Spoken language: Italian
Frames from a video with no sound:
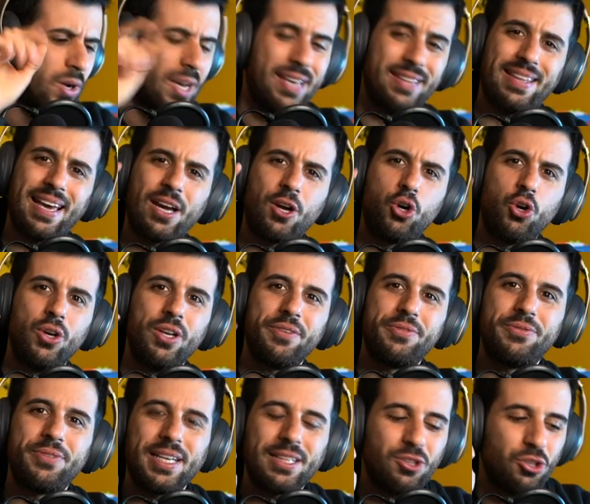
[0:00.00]
Ed ecco
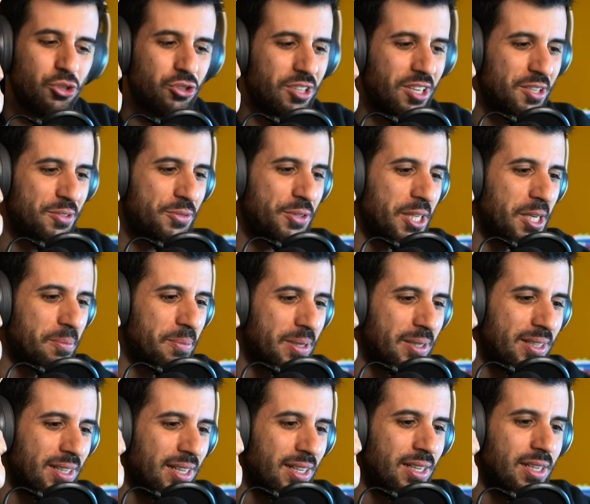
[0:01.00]
l'effetto telefilm.
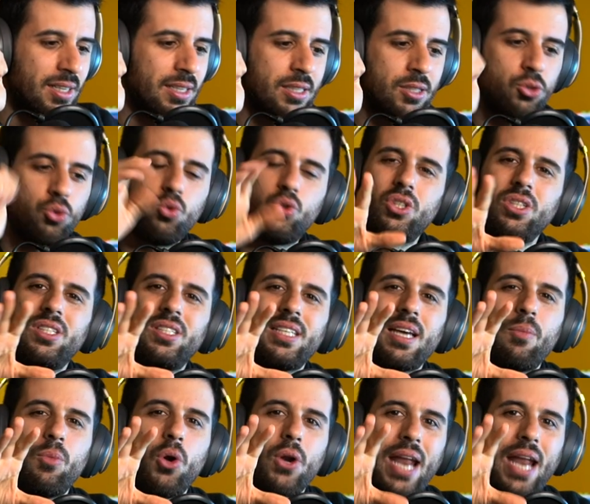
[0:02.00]
Tutti siamo